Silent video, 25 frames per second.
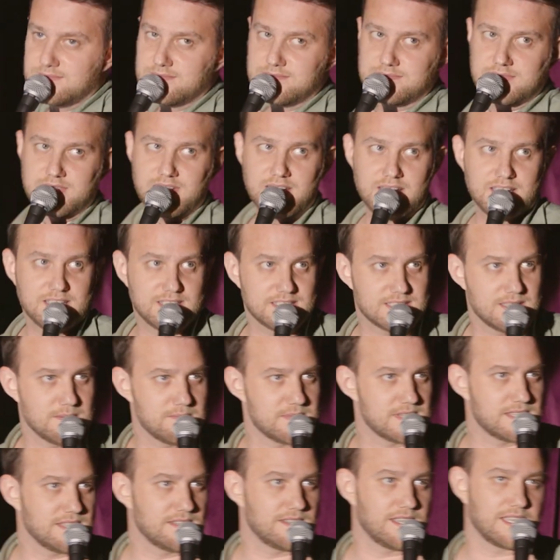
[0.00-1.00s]
Nee, ich habe
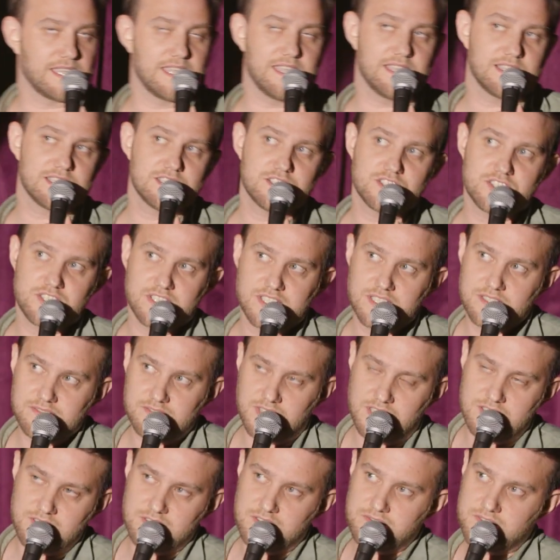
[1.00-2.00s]
mich dann dagegen entschieden,
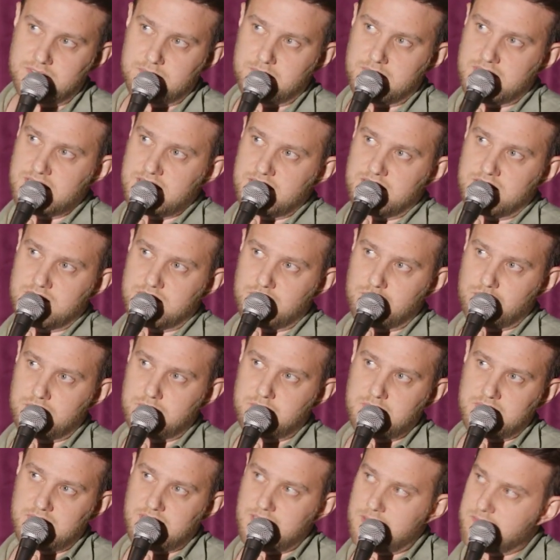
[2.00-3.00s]
weil irgendwie bin ich nicht so gut
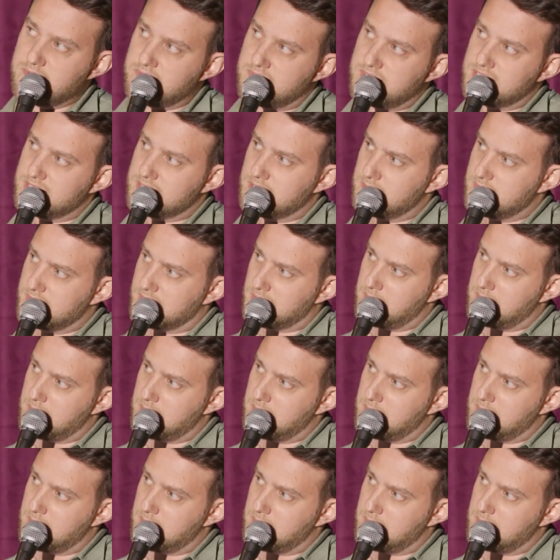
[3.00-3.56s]
mit Lebewesen, habe ich